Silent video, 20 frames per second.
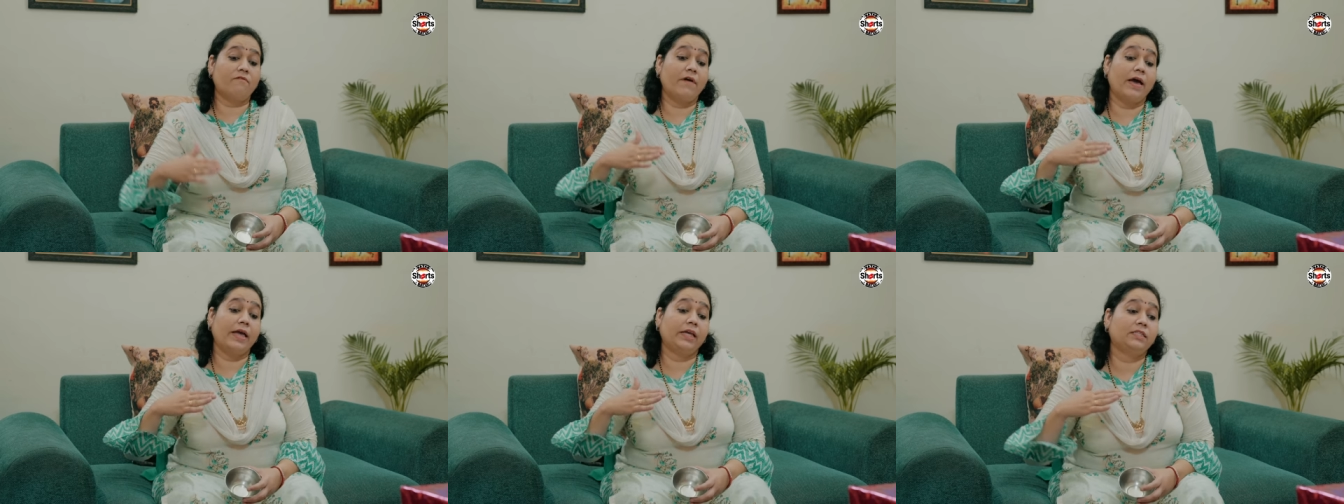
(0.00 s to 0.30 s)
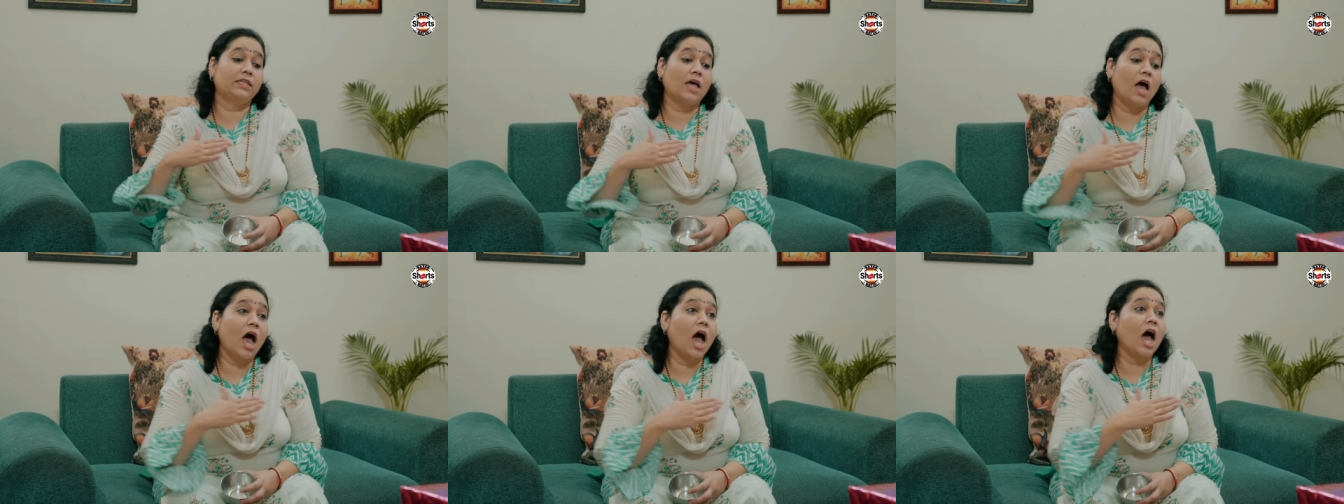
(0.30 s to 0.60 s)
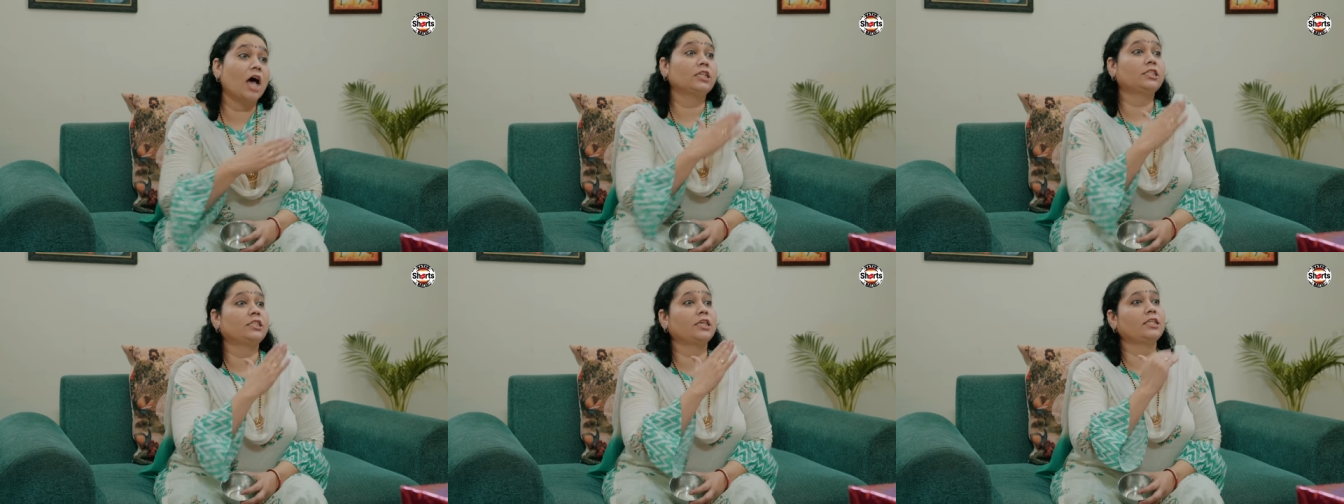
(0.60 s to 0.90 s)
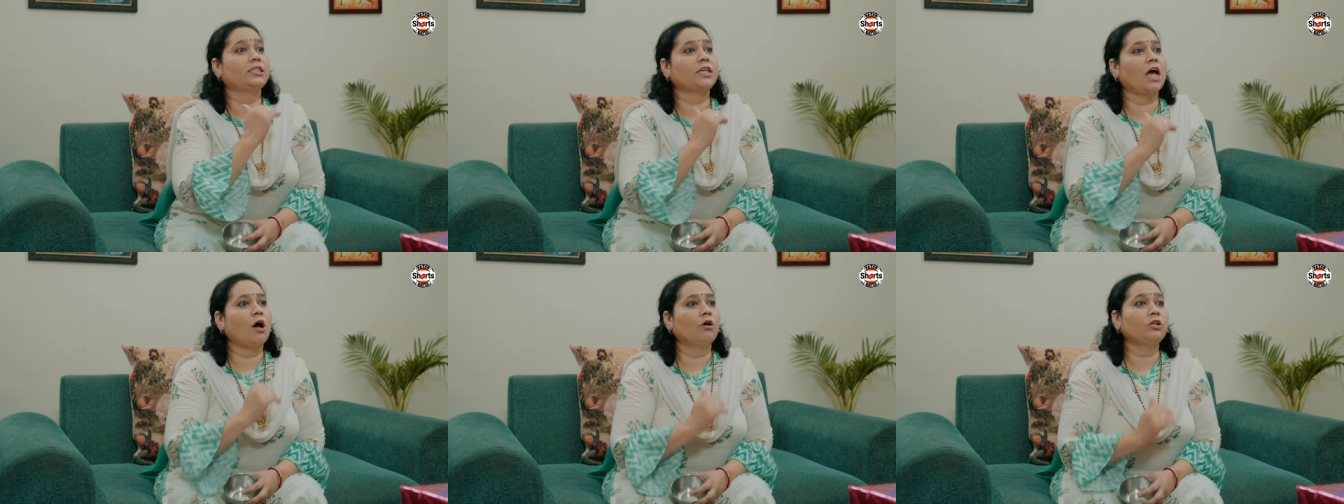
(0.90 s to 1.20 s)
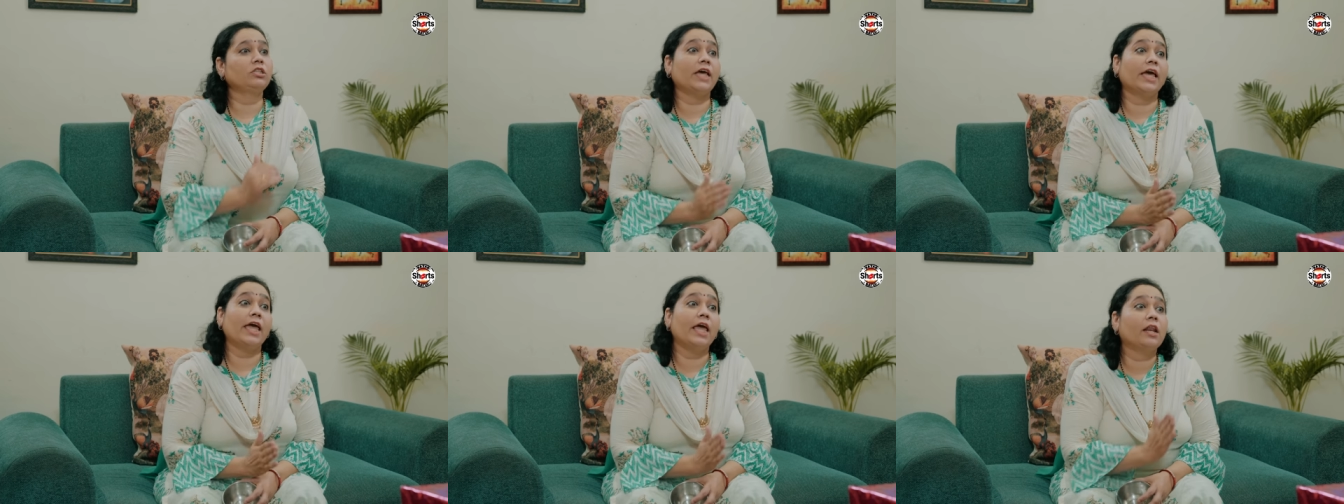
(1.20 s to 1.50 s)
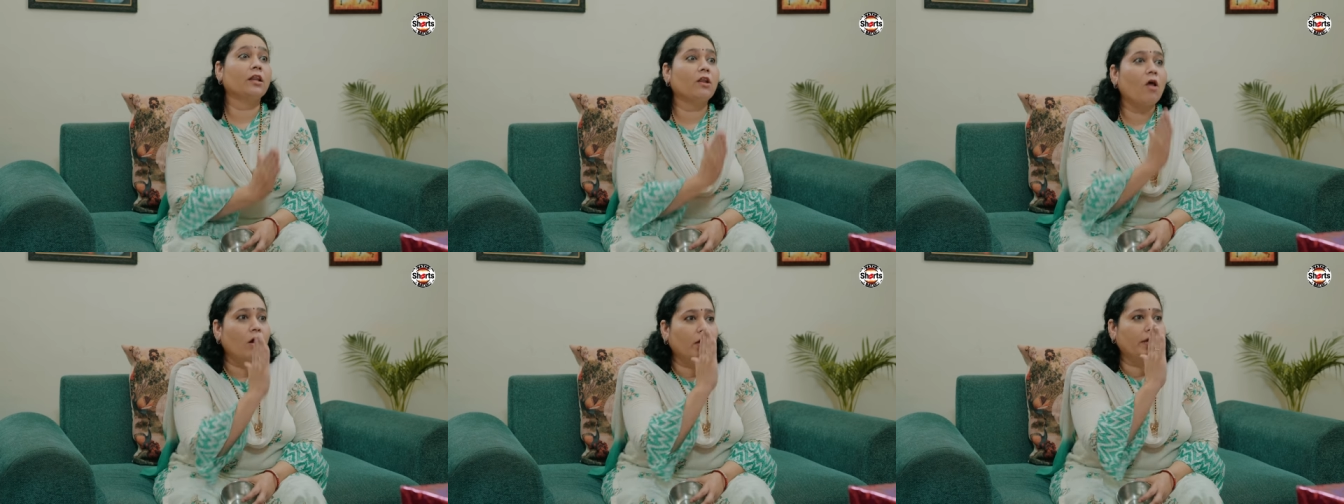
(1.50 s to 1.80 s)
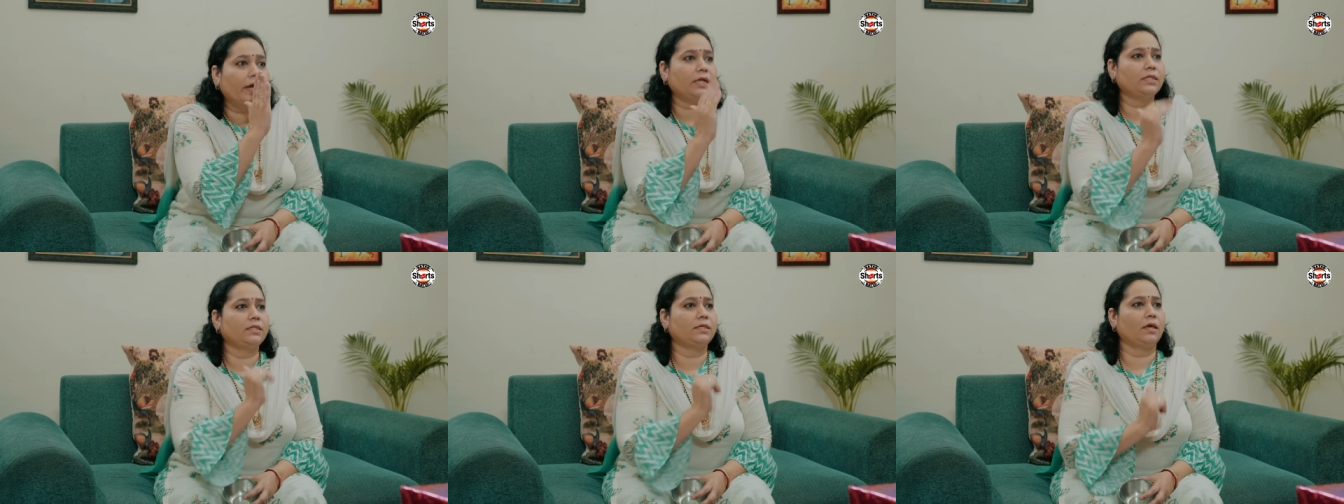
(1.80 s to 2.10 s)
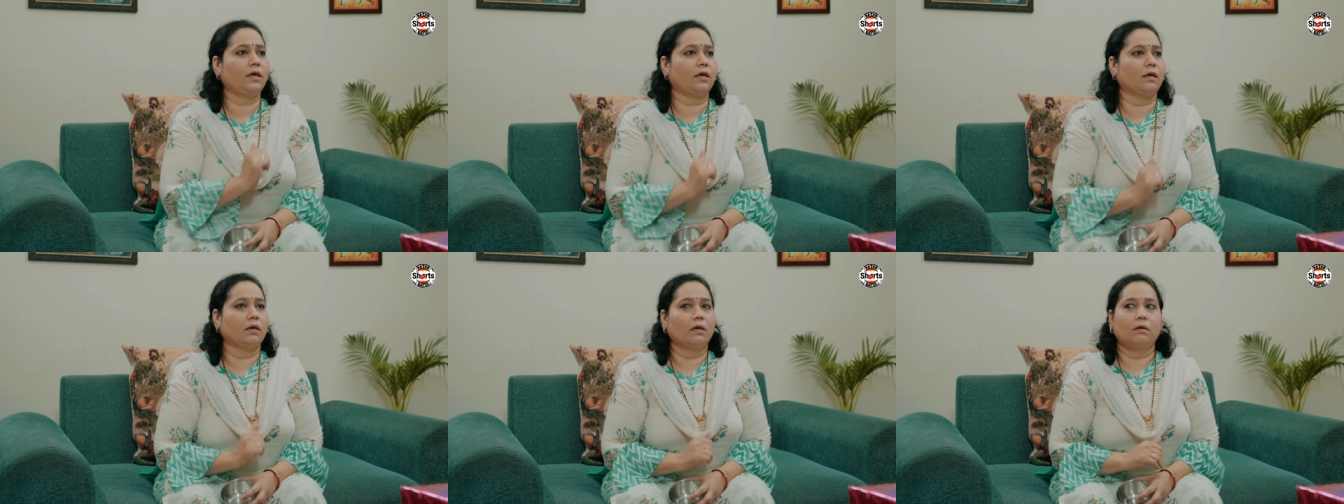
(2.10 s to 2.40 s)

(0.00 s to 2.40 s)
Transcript: हवाई जहाज से जाओ चाहे रॉकेट से